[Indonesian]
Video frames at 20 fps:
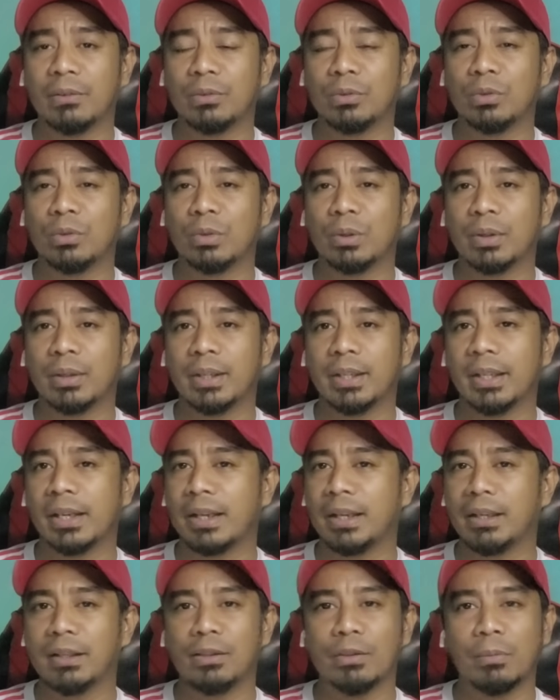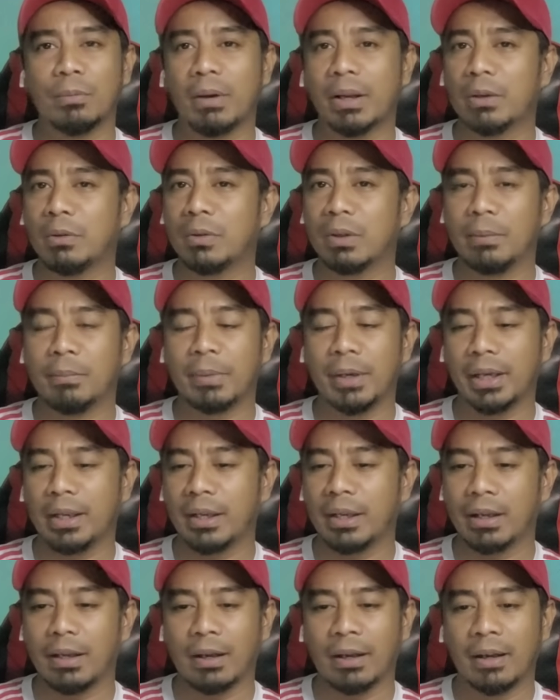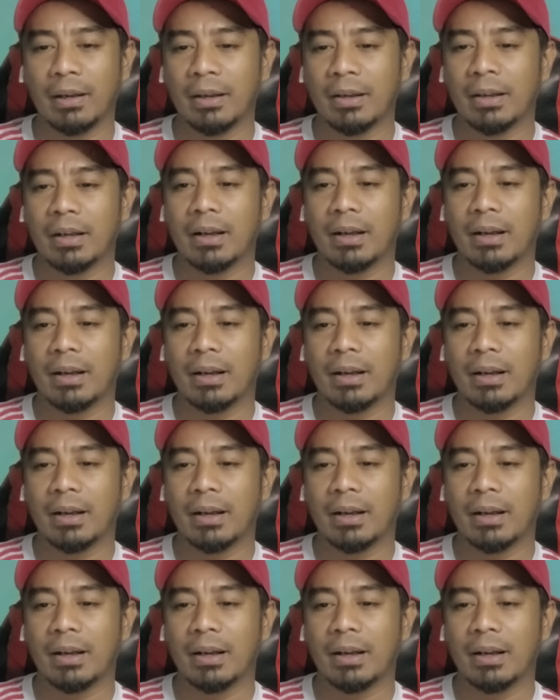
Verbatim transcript: untuk Iran itu barulah mereka